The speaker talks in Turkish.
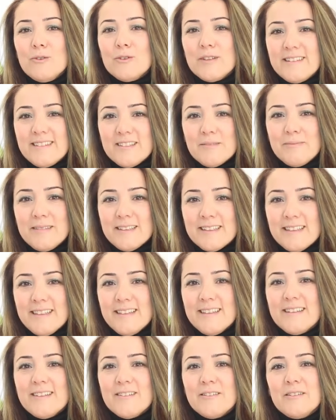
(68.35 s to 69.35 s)

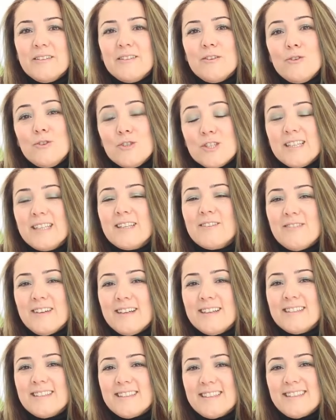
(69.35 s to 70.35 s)
üretimlere e, öncelik
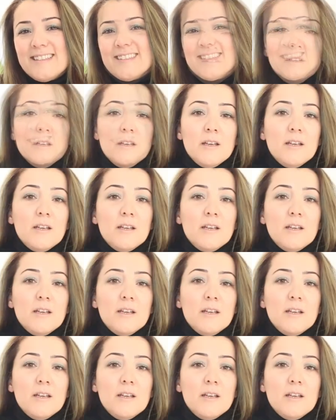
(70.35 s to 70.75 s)
verdik.